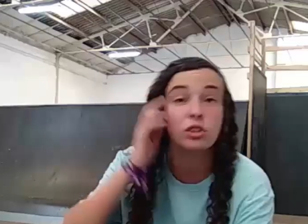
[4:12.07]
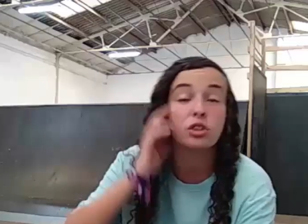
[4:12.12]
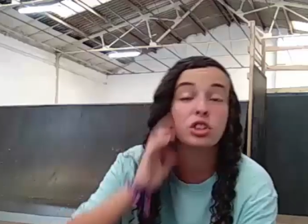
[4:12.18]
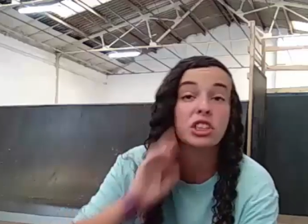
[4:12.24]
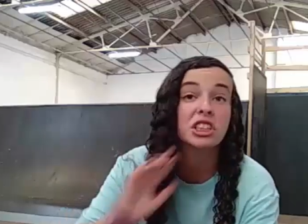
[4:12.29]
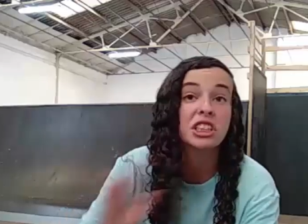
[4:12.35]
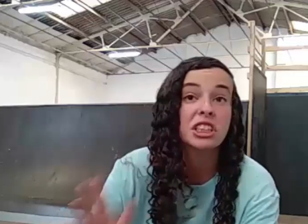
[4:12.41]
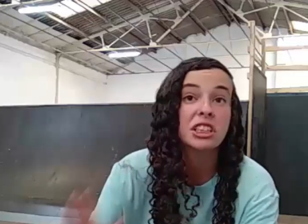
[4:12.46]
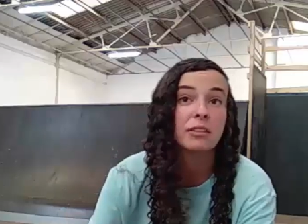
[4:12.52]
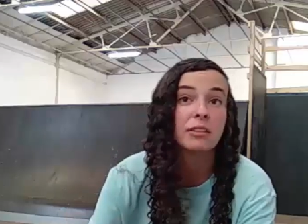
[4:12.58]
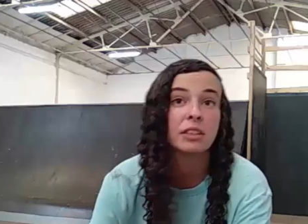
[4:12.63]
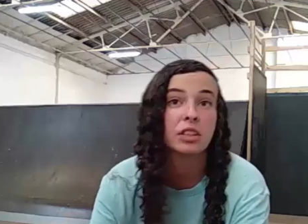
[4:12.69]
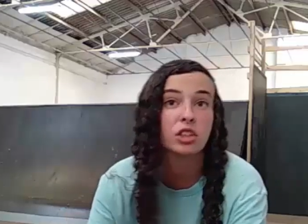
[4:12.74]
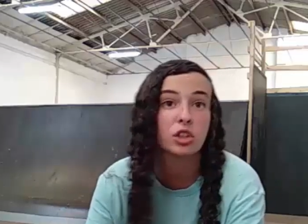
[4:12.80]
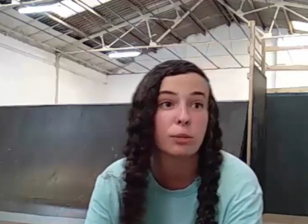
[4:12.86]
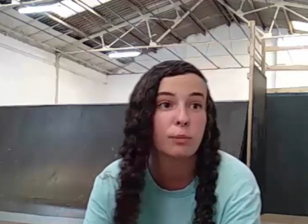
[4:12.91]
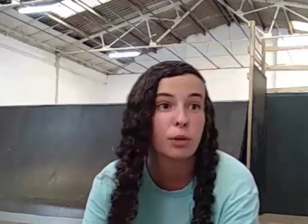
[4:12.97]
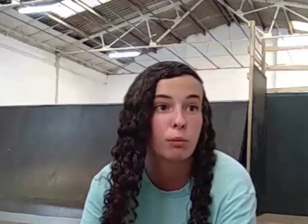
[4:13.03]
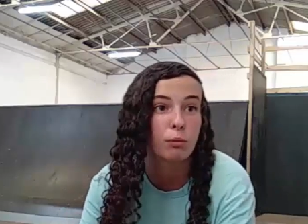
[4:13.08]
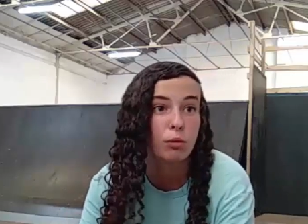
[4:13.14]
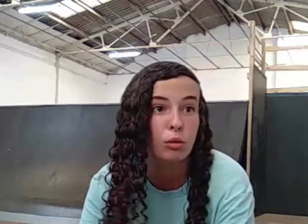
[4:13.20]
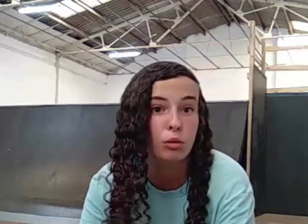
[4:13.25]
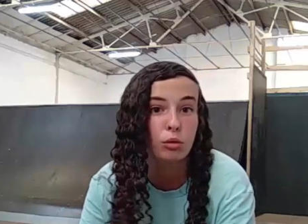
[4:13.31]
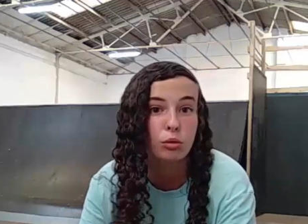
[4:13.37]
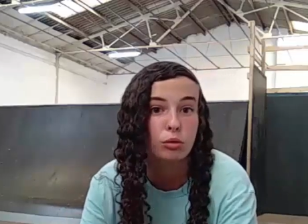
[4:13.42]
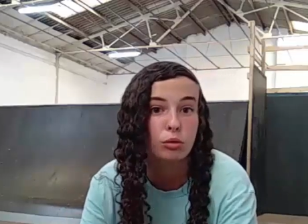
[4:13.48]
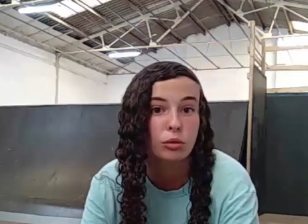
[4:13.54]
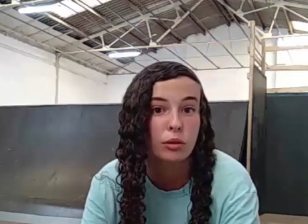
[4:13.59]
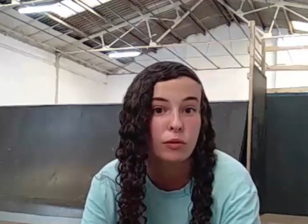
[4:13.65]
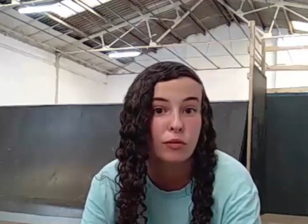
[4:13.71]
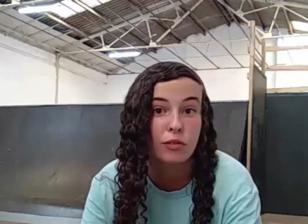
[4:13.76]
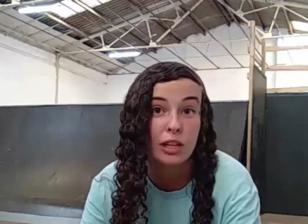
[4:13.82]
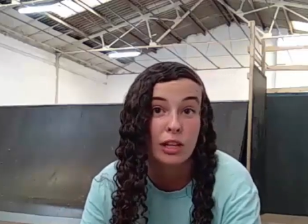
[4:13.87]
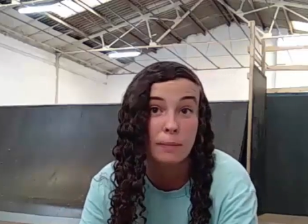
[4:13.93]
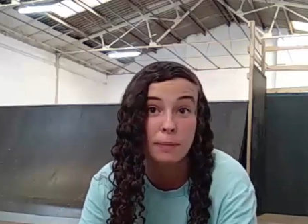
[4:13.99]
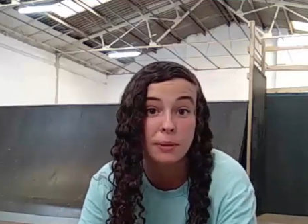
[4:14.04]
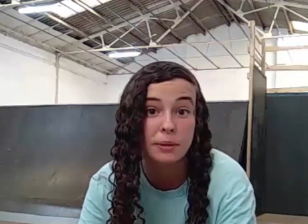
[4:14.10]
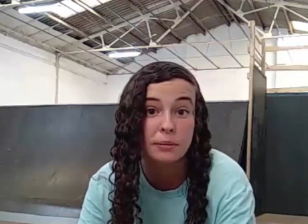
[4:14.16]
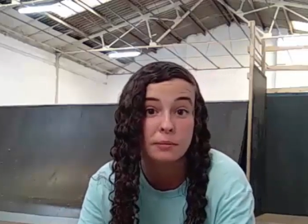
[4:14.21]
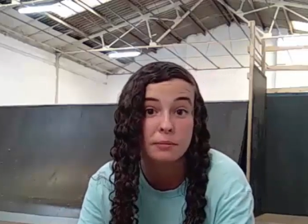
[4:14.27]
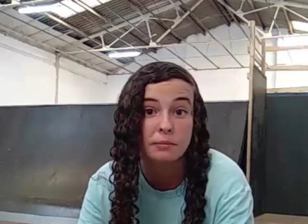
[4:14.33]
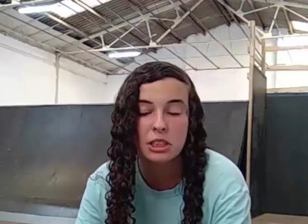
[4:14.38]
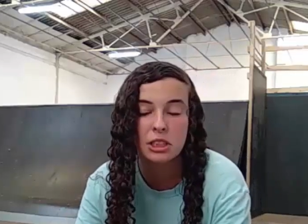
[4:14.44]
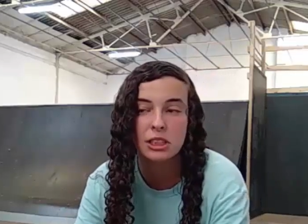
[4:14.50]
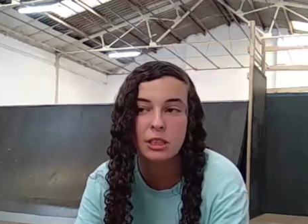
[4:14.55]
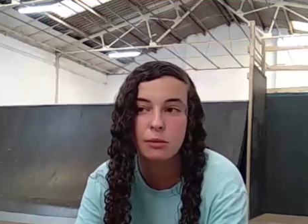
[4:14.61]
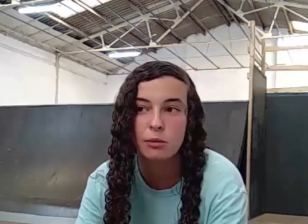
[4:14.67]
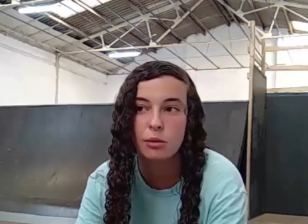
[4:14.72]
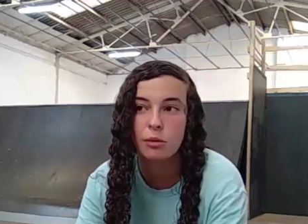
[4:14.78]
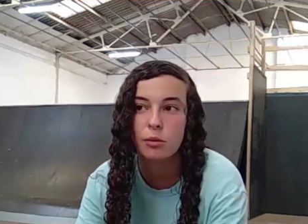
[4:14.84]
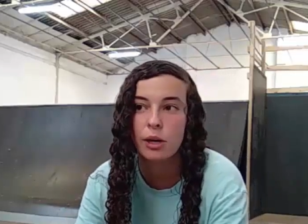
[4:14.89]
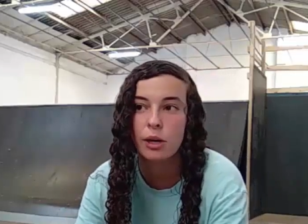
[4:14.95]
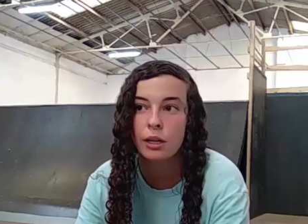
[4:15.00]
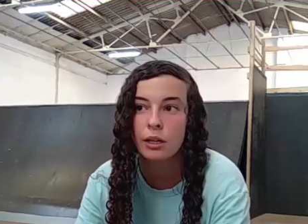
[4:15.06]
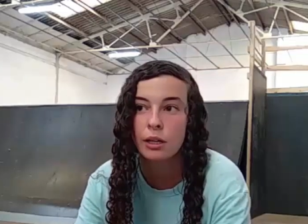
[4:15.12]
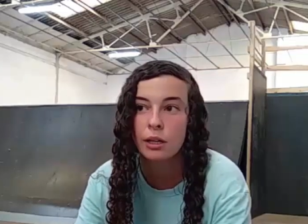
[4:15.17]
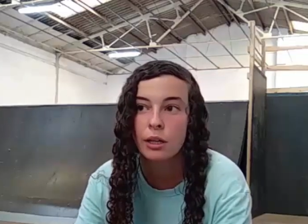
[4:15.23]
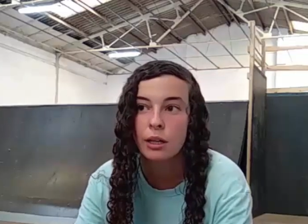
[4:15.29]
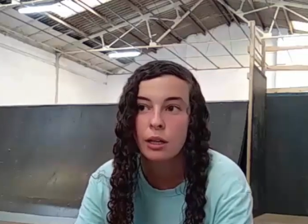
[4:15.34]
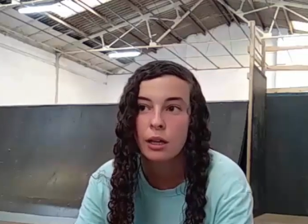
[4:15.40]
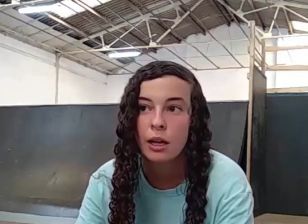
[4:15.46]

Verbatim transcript: Que no sé si está bien dicho, pero Blunt Flip, eso pues, está muy guay.